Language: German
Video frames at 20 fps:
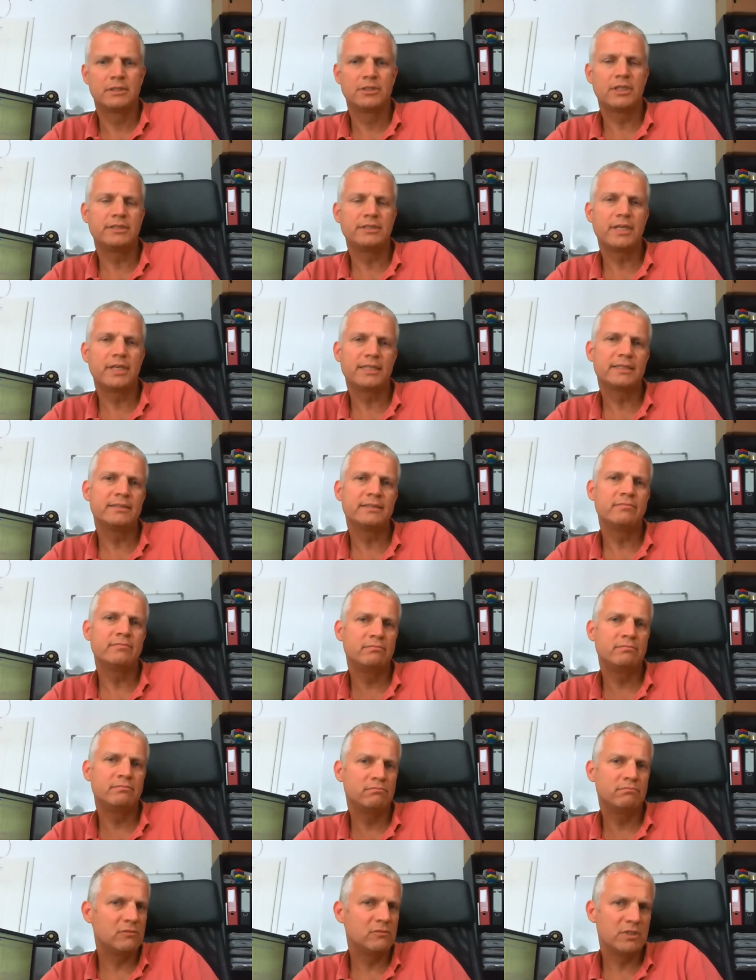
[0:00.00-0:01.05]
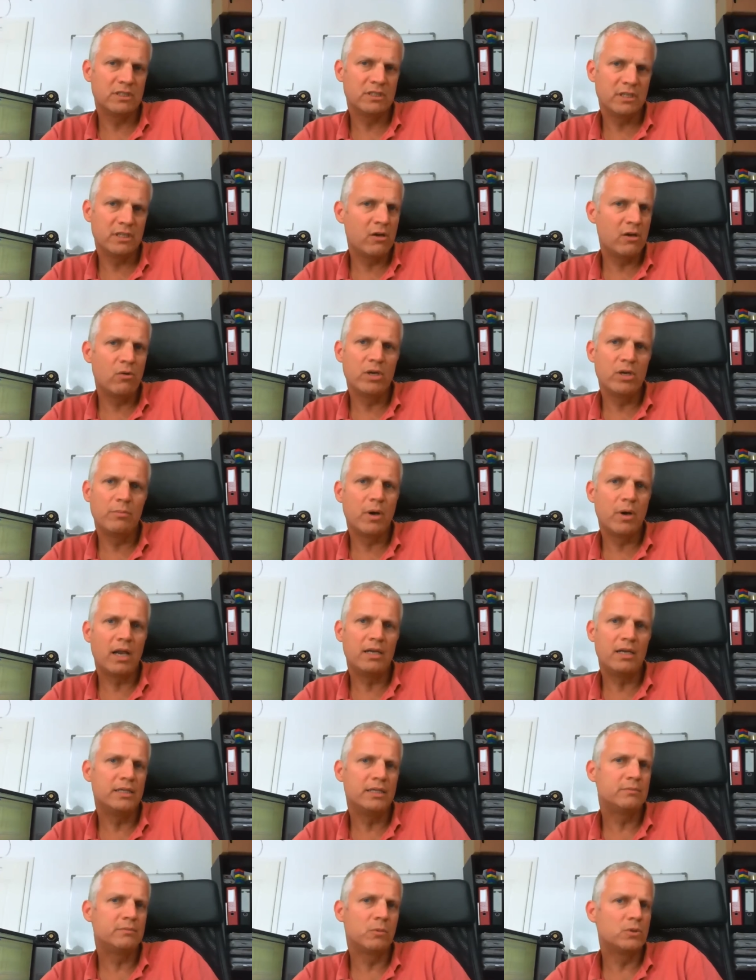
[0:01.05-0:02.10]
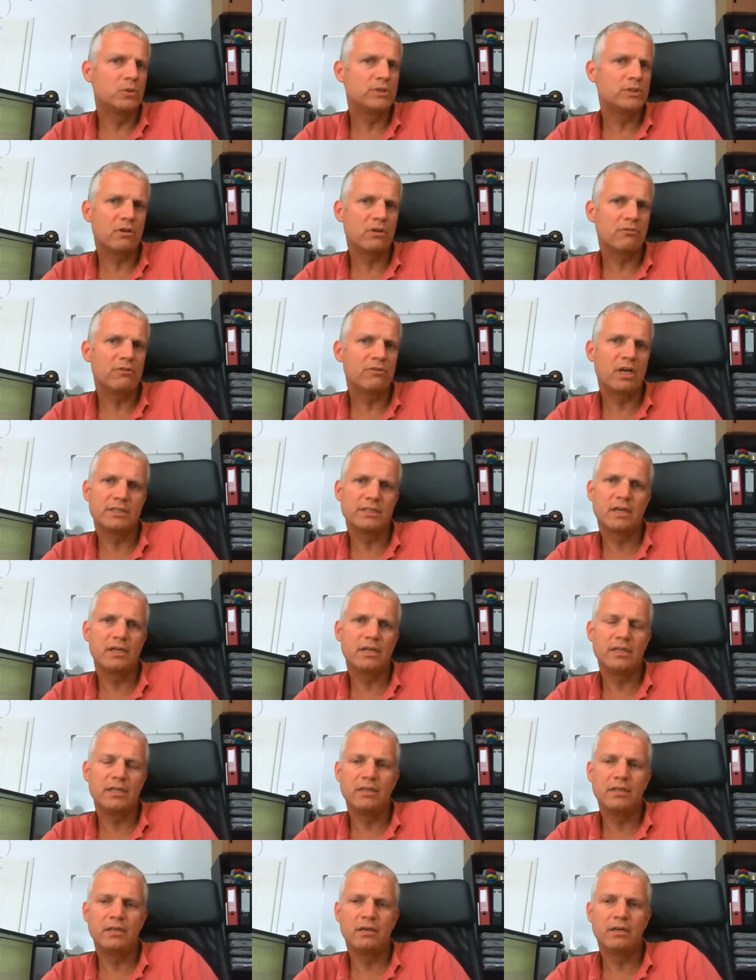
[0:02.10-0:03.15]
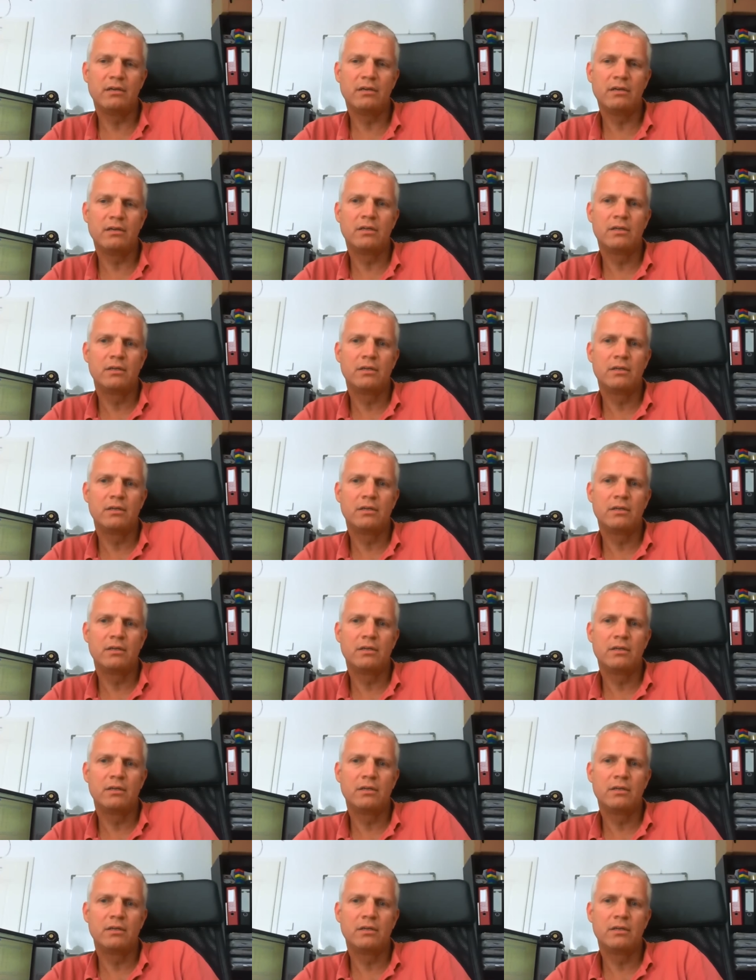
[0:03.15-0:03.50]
Stattdessen Neoliberalismus auf ganzer Linie,